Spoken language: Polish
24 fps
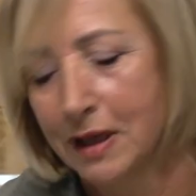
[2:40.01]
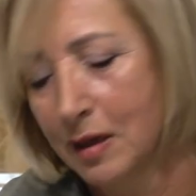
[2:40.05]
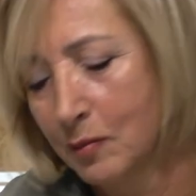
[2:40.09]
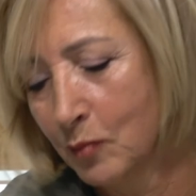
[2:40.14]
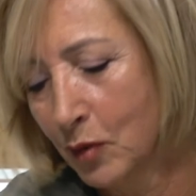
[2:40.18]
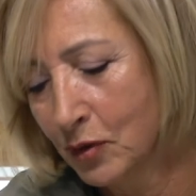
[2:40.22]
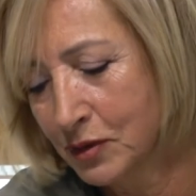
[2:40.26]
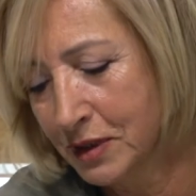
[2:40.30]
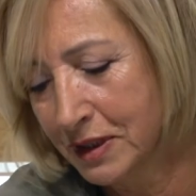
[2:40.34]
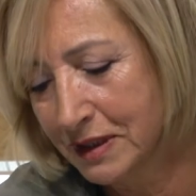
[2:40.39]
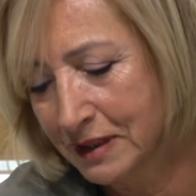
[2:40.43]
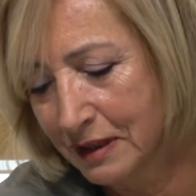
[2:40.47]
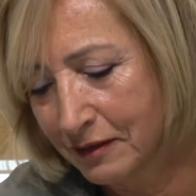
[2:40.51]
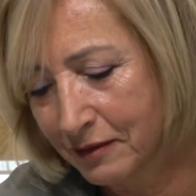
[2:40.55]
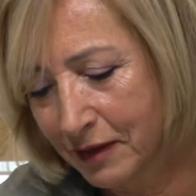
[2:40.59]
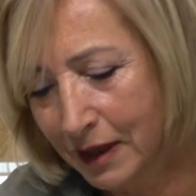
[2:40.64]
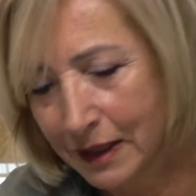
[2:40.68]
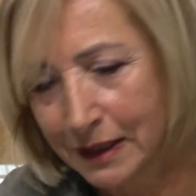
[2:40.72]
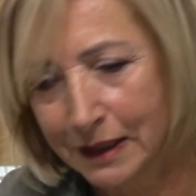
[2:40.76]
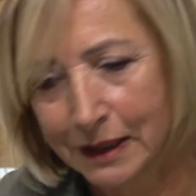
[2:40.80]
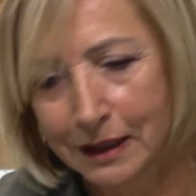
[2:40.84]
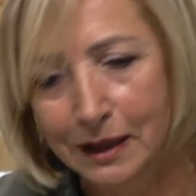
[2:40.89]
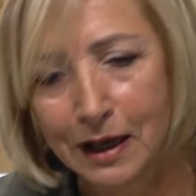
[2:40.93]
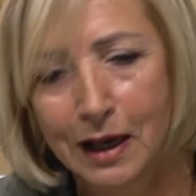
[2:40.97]
emocji
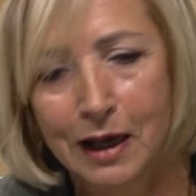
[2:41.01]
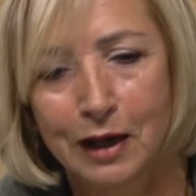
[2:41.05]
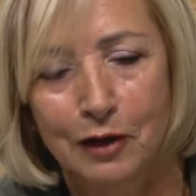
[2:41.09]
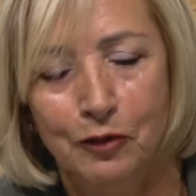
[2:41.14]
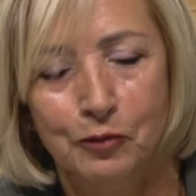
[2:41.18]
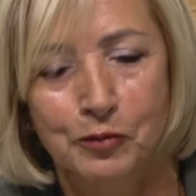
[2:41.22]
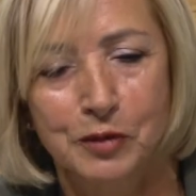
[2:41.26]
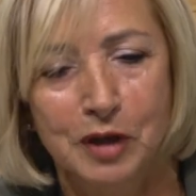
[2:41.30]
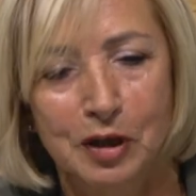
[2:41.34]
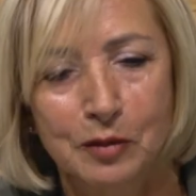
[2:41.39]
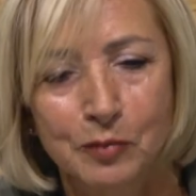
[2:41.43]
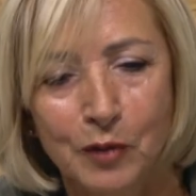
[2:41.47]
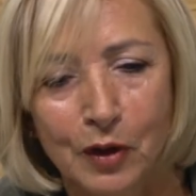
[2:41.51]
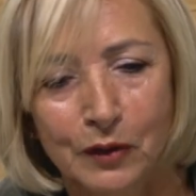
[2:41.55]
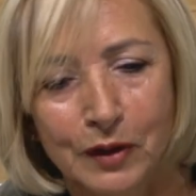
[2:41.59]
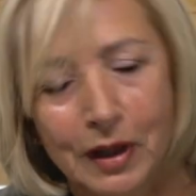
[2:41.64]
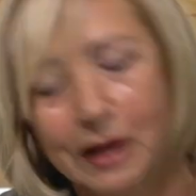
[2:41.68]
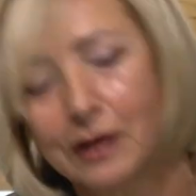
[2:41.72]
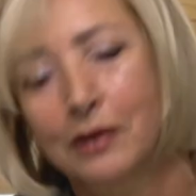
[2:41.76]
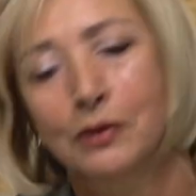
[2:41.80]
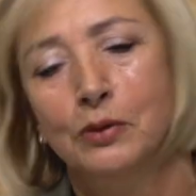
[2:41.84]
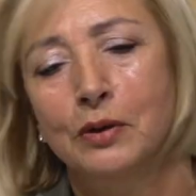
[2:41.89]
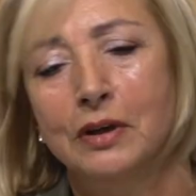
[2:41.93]
zawartych w przedmiotach,